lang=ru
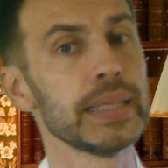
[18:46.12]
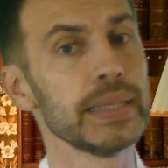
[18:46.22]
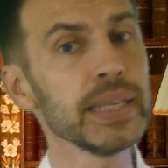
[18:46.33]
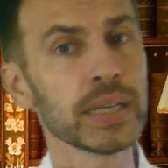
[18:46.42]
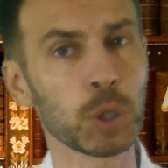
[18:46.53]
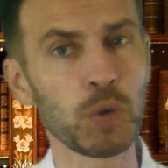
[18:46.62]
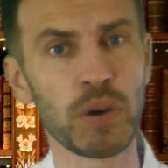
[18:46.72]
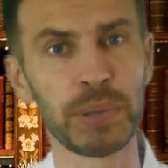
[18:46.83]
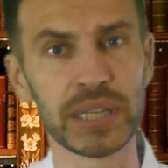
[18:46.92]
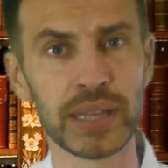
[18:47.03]

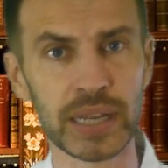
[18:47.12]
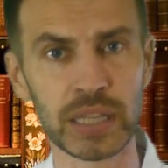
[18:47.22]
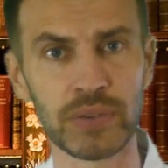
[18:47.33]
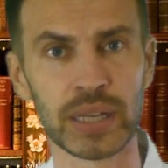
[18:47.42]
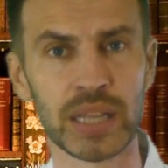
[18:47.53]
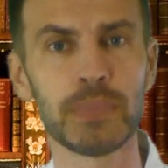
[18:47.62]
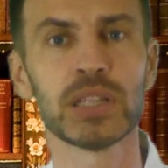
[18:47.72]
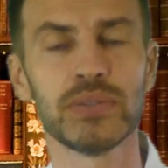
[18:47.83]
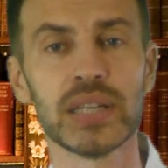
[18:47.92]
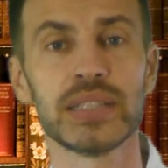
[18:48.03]
Никакого приданого нам
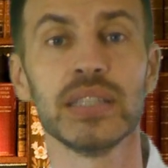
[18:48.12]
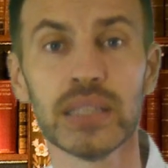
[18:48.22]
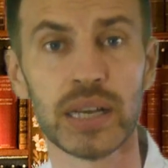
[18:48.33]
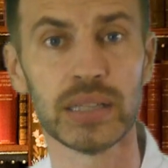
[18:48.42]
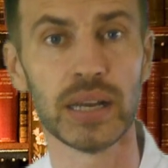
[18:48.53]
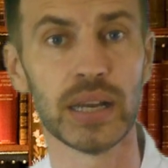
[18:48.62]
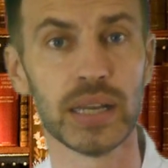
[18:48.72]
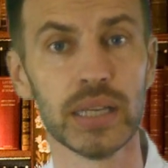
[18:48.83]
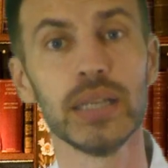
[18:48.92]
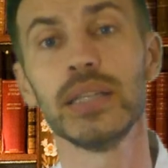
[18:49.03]
от вас не надо.
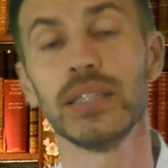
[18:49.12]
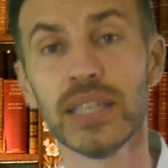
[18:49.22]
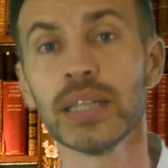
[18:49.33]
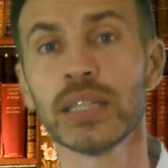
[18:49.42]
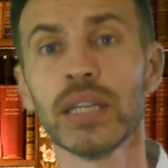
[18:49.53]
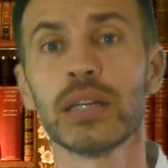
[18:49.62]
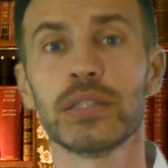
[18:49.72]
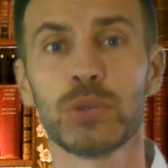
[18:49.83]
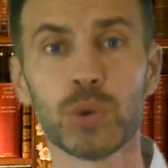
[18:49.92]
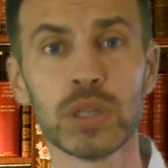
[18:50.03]
Никаких
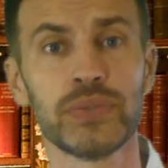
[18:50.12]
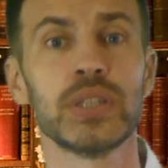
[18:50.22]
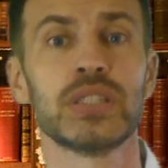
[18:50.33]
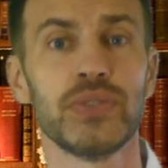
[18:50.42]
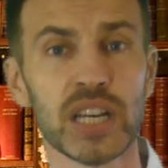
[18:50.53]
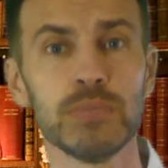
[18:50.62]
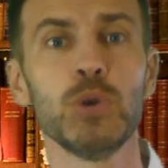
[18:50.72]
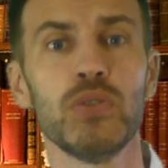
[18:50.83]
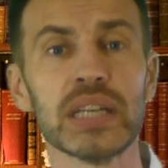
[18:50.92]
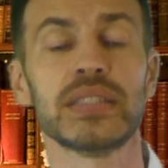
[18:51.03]
расходов на
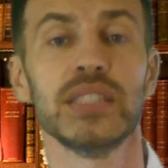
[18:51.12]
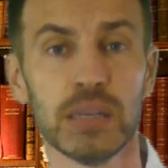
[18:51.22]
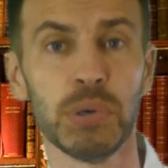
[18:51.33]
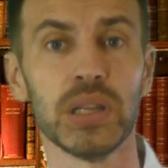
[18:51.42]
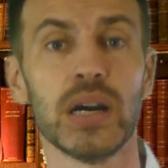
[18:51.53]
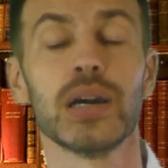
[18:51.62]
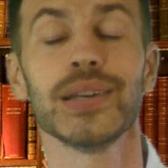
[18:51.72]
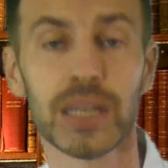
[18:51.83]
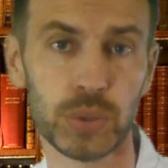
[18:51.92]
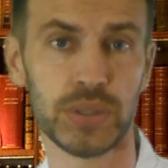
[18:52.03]
свадьбу у вас не было.
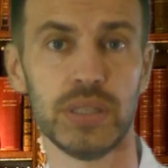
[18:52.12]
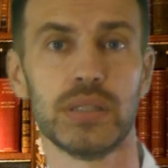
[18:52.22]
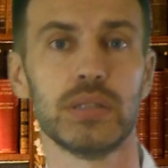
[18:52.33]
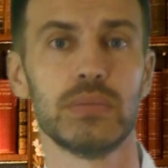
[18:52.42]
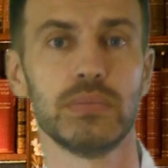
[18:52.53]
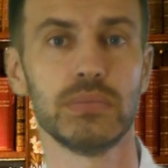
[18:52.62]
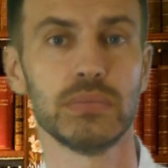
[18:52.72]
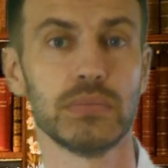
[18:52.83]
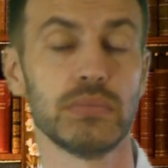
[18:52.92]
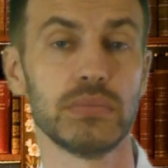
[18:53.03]
Радуйтесь
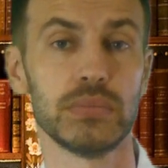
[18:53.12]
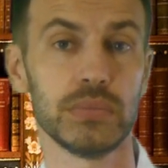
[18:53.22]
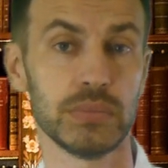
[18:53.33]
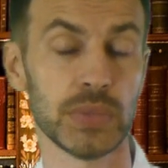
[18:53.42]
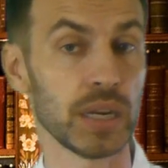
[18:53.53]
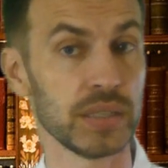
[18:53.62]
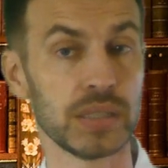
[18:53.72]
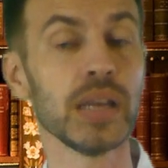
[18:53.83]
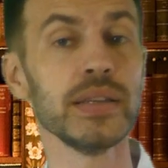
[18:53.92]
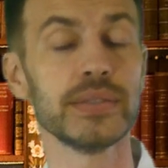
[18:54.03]

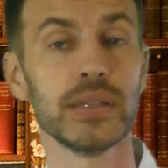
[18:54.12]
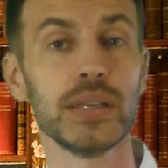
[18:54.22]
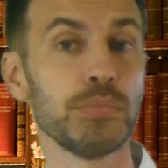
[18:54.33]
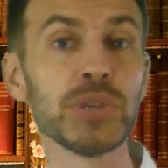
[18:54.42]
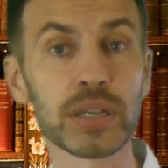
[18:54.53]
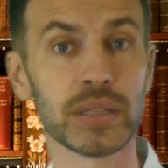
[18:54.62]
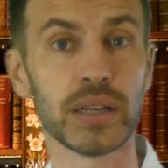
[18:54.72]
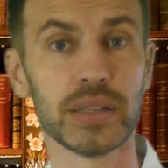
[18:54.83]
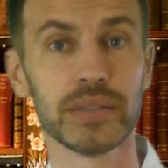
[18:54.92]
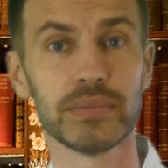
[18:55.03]
расстались
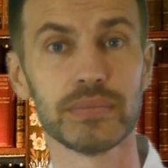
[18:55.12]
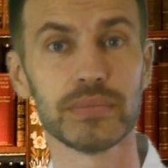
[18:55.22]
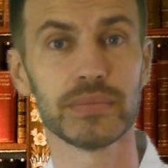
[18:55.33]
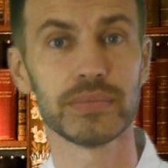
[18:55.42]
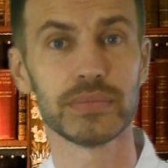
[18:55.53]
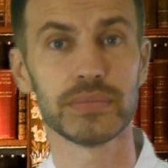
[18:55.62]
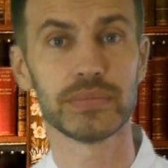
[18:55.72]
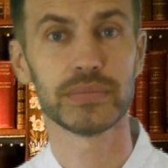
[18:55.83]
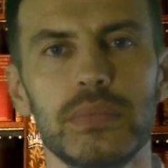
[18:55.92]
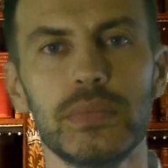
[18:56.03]
мирно.
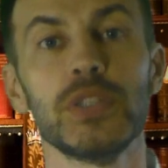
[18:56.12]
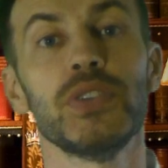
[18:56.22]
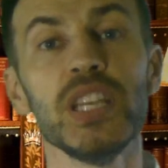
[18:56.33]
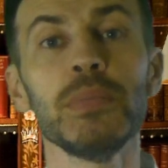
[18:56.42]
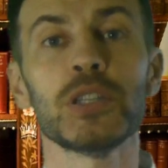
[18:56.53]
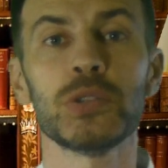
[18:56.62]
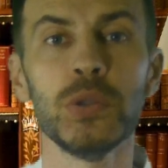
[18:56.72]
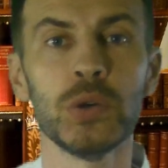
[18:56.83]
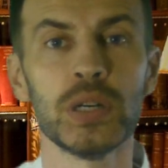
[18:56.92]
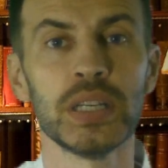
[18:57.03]
Время
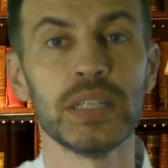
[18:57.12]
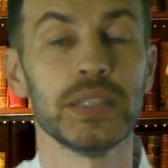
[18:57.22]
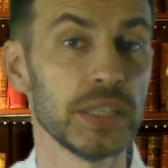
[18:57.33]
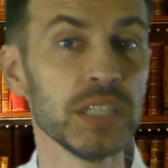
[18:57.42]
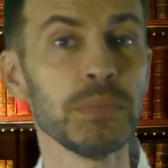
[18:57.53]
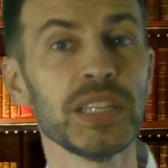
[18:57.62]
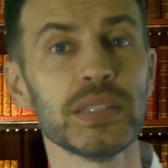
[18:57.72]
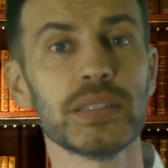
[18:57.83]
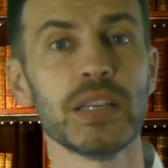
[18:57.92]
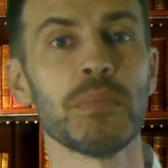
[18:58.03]
шло. Три
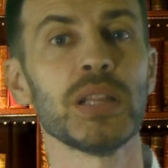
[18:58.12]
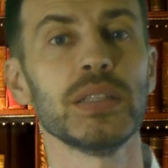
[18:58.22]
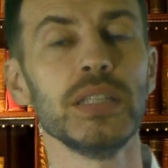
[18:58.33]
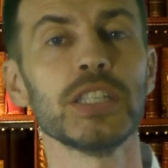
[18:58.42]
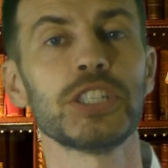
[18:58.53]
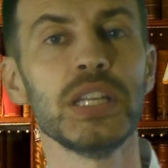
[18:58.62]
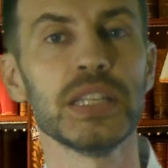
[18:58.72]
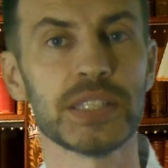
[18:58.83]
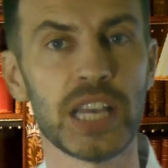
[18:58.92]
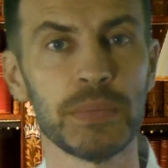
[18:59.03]
месяца молодые жили
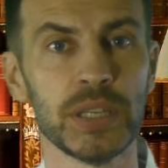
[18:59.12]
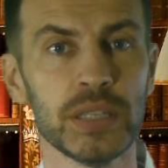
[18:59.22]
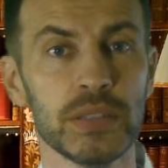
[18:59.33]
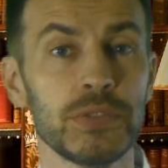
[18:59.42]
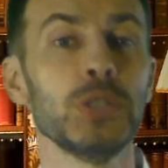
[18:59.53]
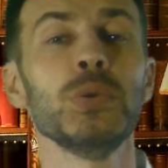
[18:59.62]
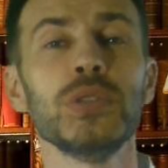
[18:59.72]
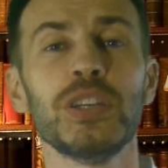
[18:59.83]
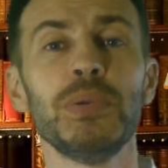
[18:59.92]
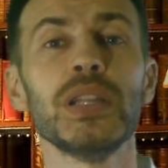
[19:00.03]
сами. Все у
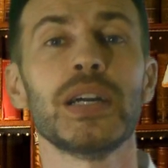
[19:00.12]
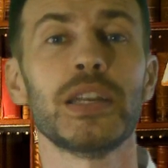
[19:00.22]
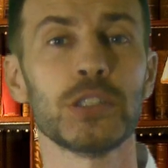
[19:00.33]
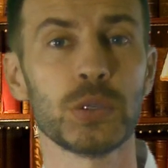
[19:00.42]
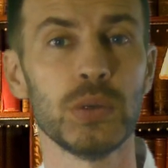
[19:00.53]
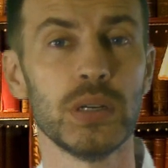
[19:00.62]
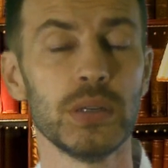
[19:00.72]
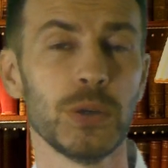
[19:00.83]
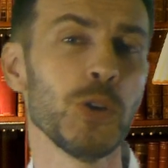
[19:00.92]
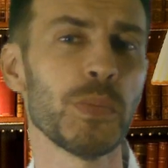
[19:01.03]
них было хорошо.
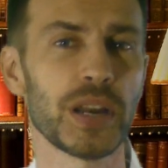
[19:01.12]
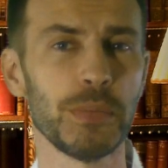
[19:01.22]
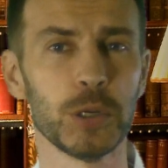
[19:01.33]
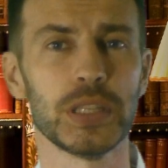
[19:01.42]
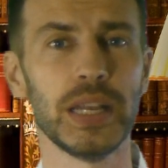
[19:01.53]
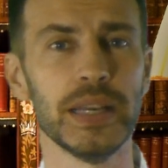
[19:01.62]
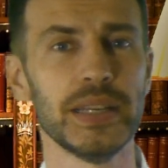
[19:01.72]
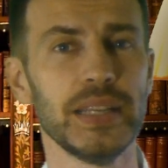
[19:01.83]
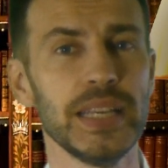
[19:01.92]
Оба работали.